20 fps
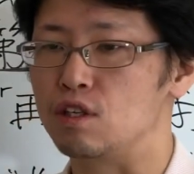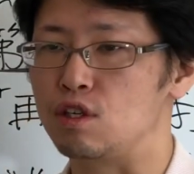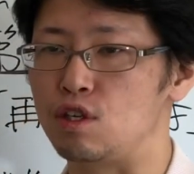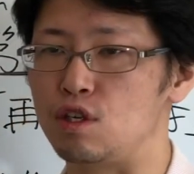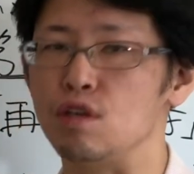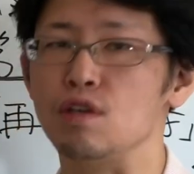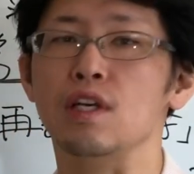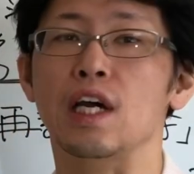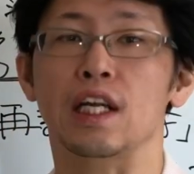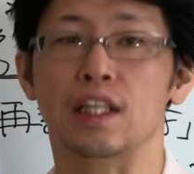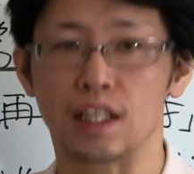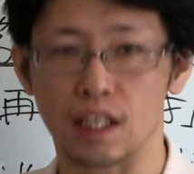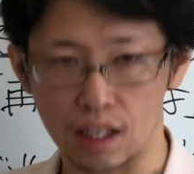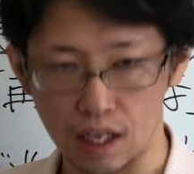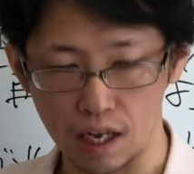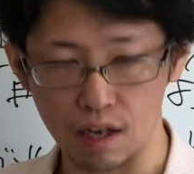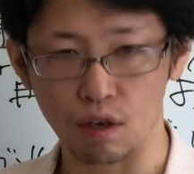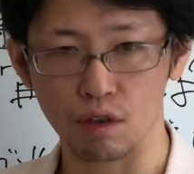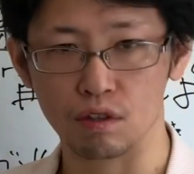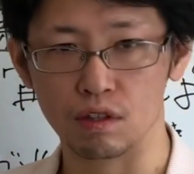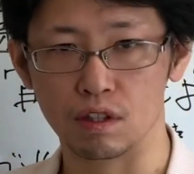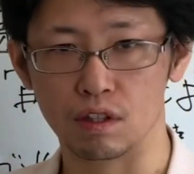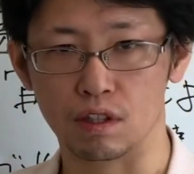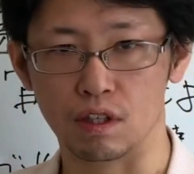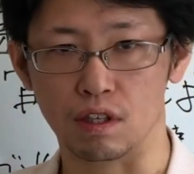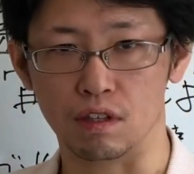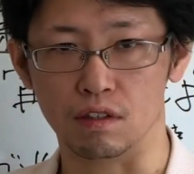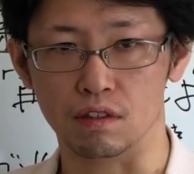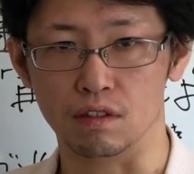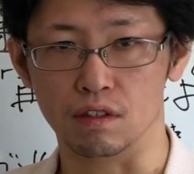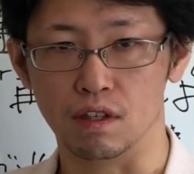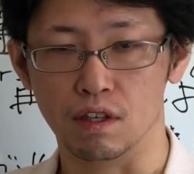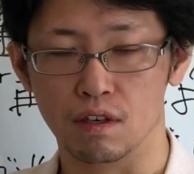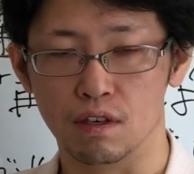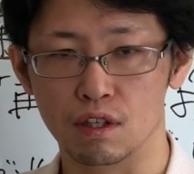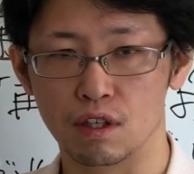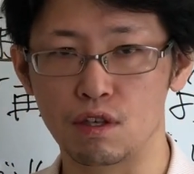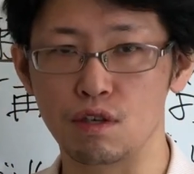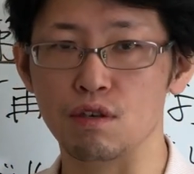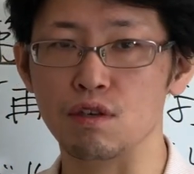旧型だよっていう。
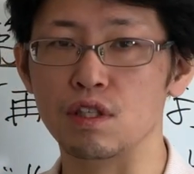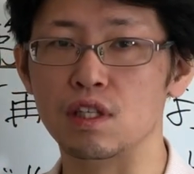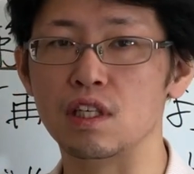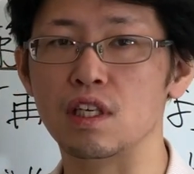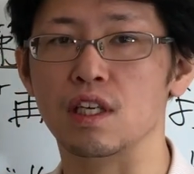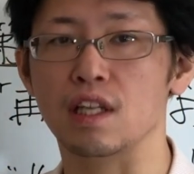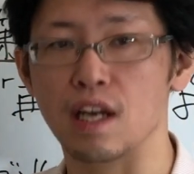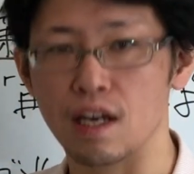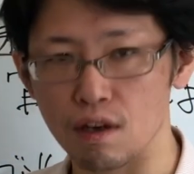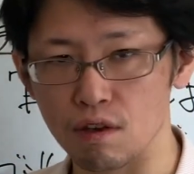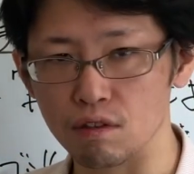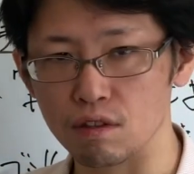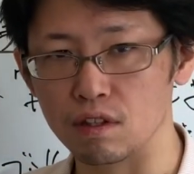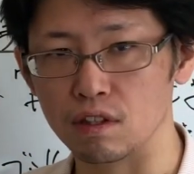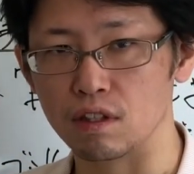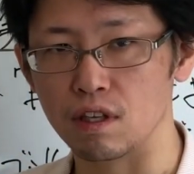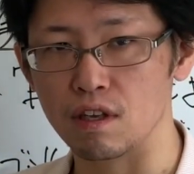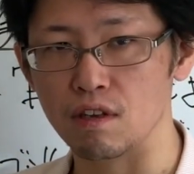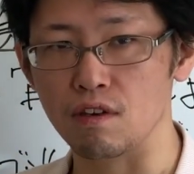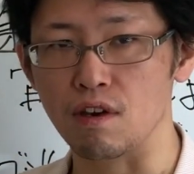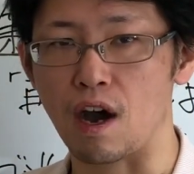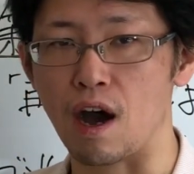旧式だよっていう